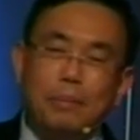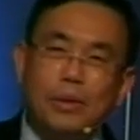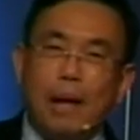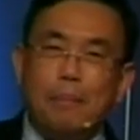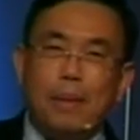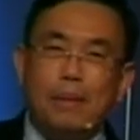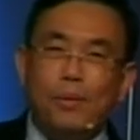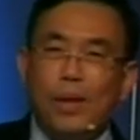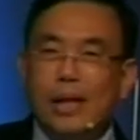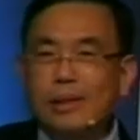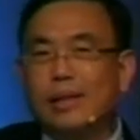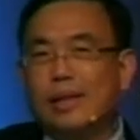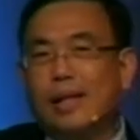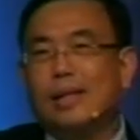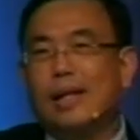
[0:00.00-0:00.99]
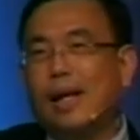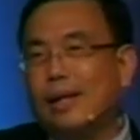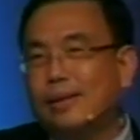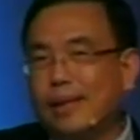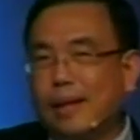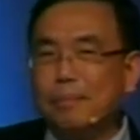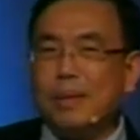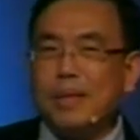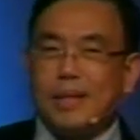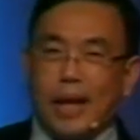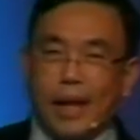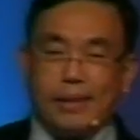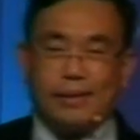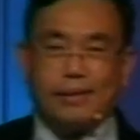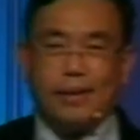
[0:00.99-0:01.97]
Tahun 88 mulai
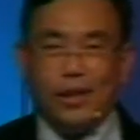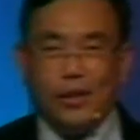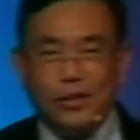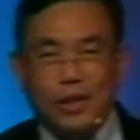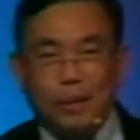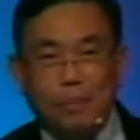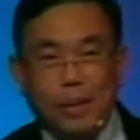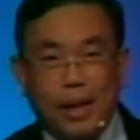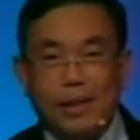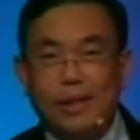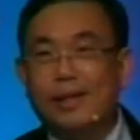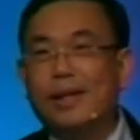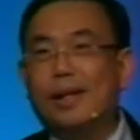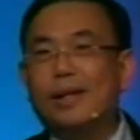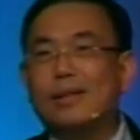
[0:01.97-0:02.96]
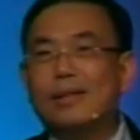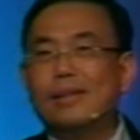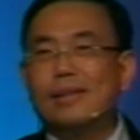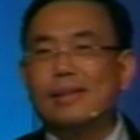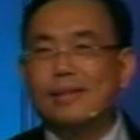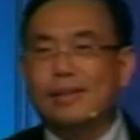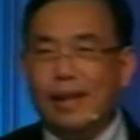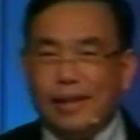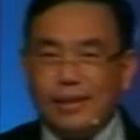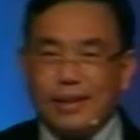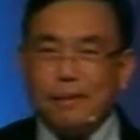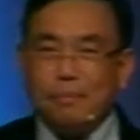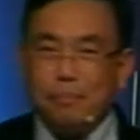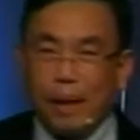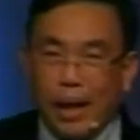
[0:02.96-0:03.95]
didirikan Yayasan Pesat,
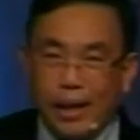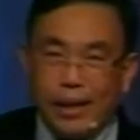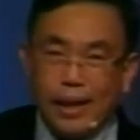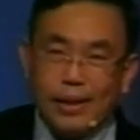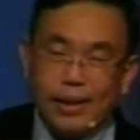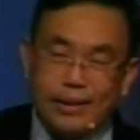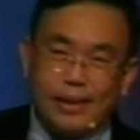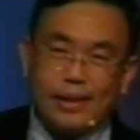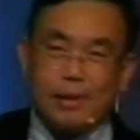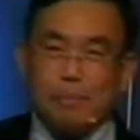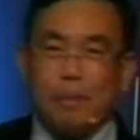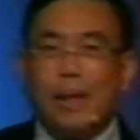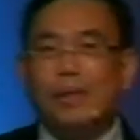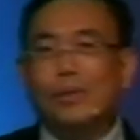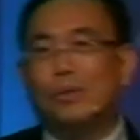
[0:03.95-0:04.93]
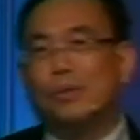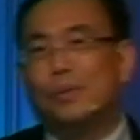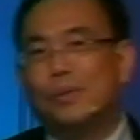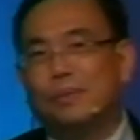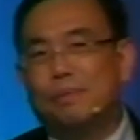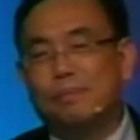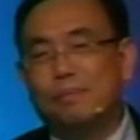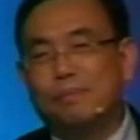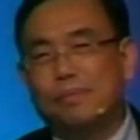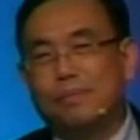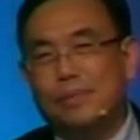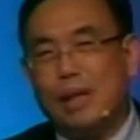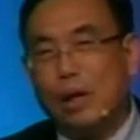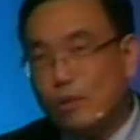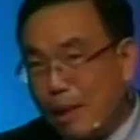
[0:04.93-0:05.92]
Yayasan Pelayanan Desa Terpadu
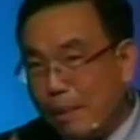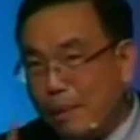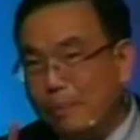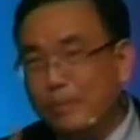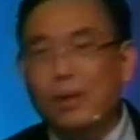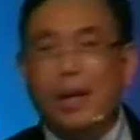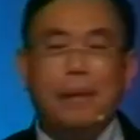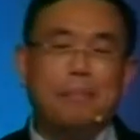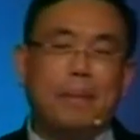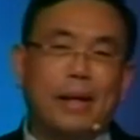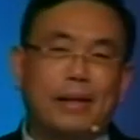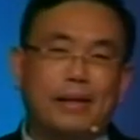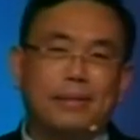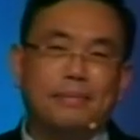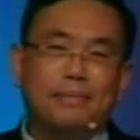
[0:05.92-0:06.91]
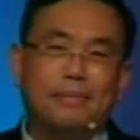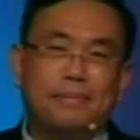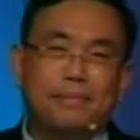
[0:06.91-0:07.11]
tahun 88.